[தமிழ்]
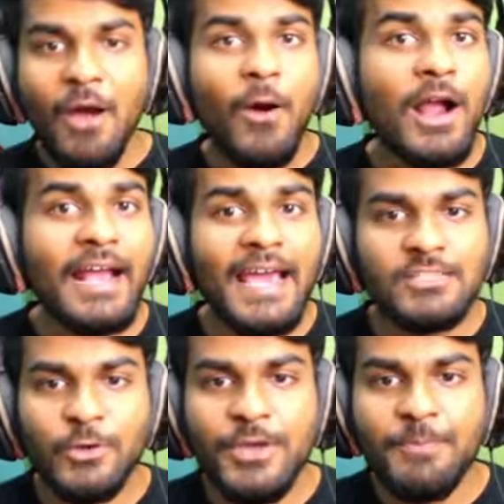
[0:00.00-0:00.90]
ஓகே கை
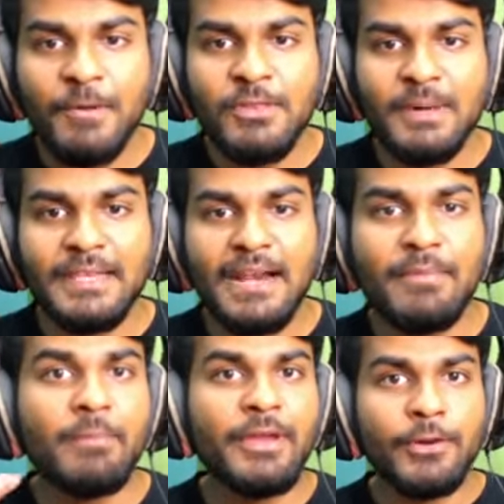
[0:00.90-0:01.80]
ஸோ இப்போ வந்து பாத்தீங்கன்னா
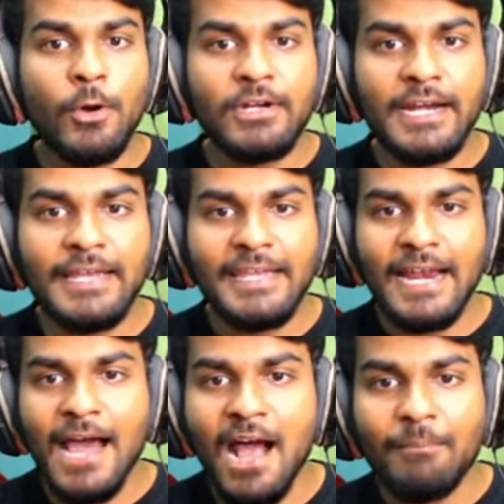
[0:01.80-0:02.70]
நம்ம அப்படியே ரோட்ல
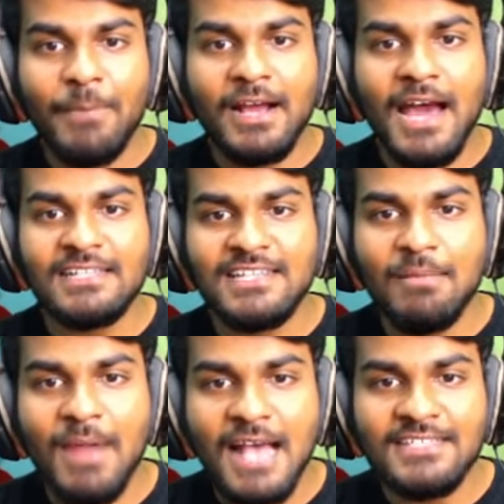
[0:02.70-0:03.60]
நிக்கலாம் அப்ப கார்ஸ்
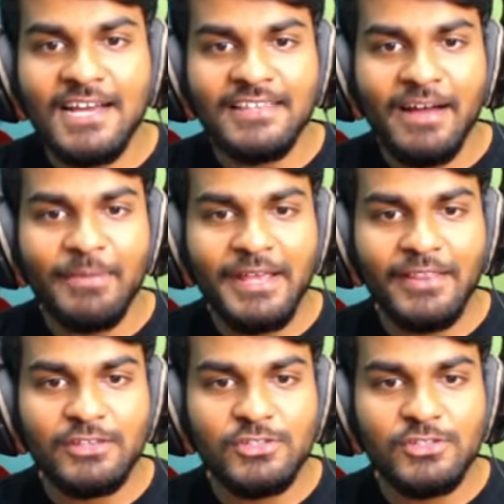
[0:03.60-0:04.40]
எல்லாம் பிளாஸ்ட் ஆகுதா அப்படிங்கிறத